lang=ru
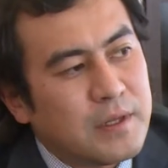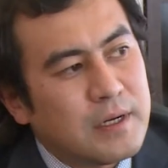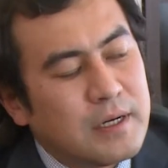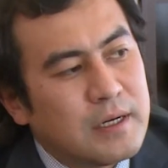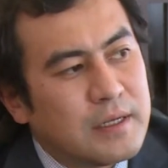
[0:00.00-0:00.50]

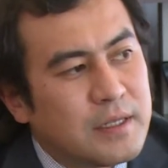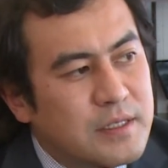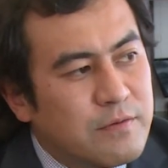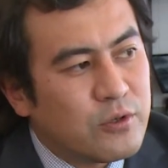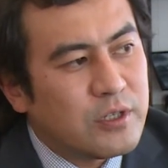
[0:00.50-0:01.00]
А, на
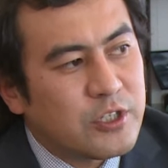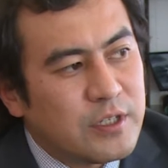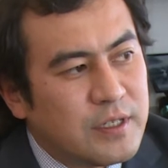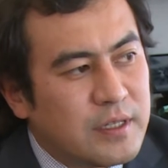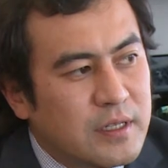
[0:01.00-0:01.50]

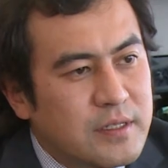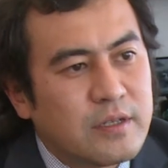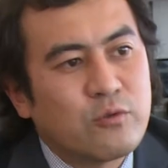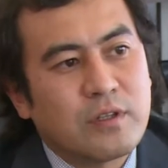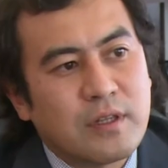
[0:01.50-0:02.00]
сегодняшний день
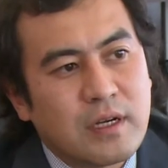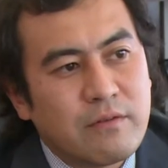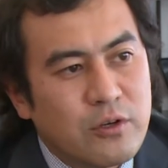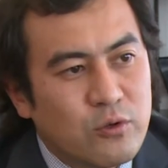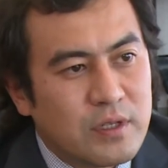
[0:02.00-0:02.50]
достигнуты
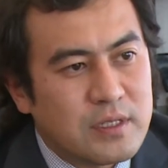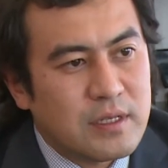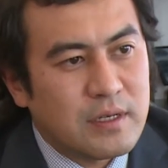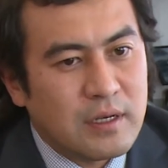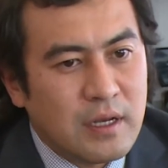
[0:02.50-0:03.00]

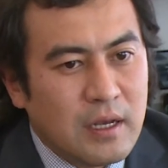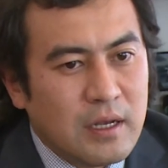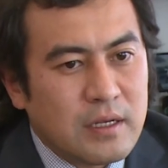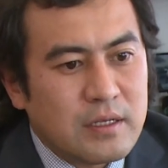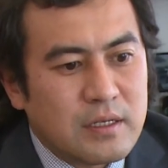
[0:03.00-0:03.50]
договоренности
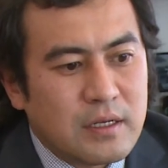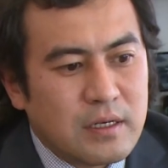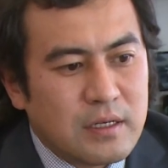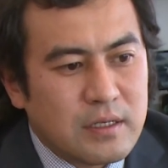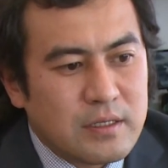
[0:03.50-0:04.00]

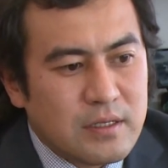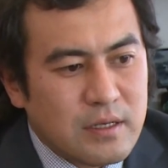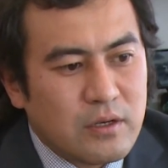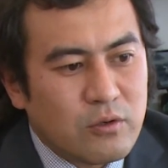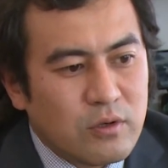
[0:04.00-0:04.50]
а, с
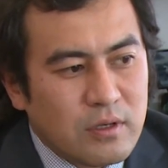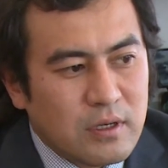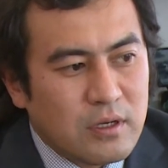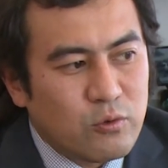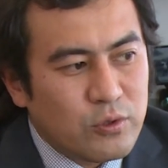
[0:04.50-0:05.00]

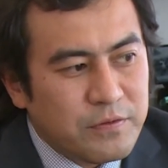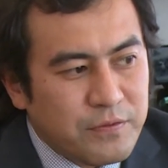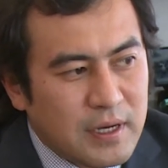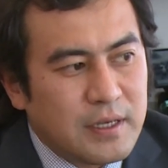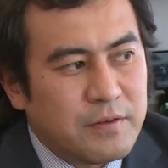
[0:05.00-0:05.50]

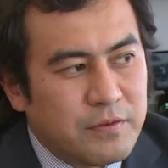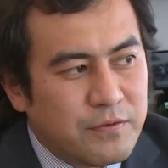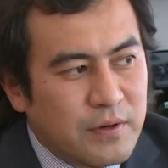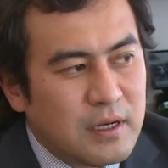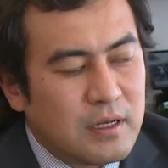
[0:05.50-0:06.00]
УЕФА и
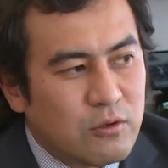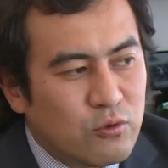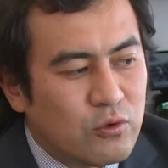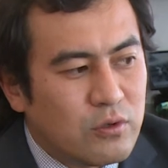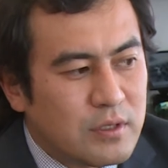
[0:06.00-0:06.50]
ФИФА
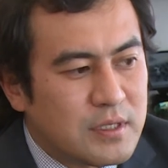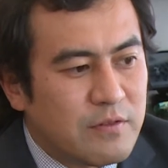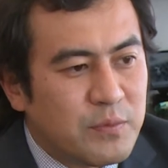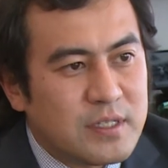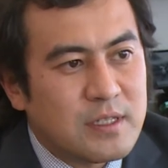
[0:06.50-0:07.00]
о
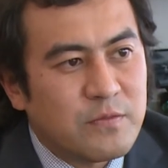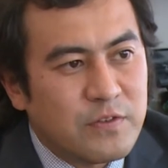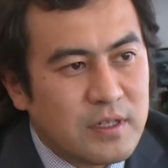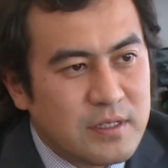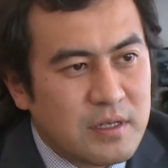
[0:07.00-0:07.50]
совместном
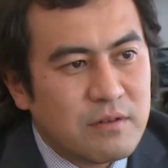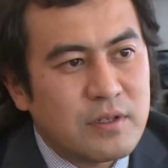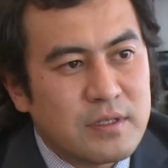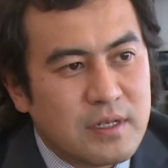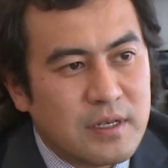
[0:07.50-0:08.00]

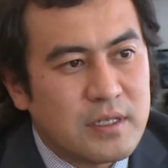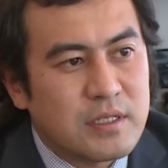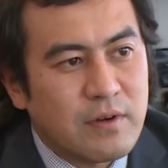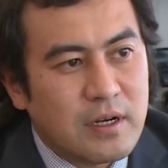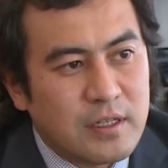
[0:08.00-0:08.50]
финансировании
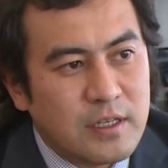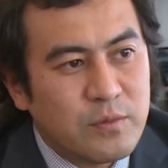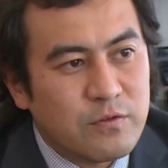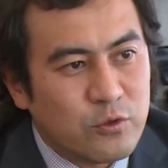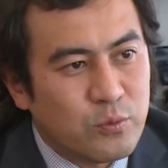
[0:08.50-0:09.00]
строительства
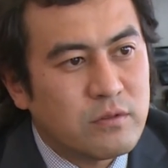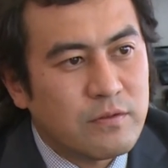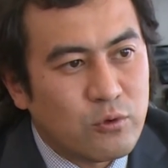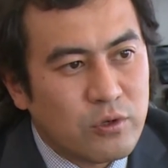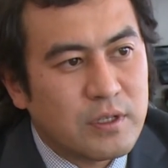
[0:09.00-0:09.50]
Академии футбола
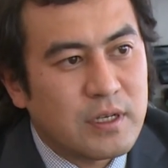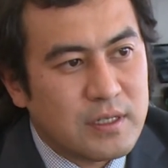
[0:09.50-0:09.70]
в городе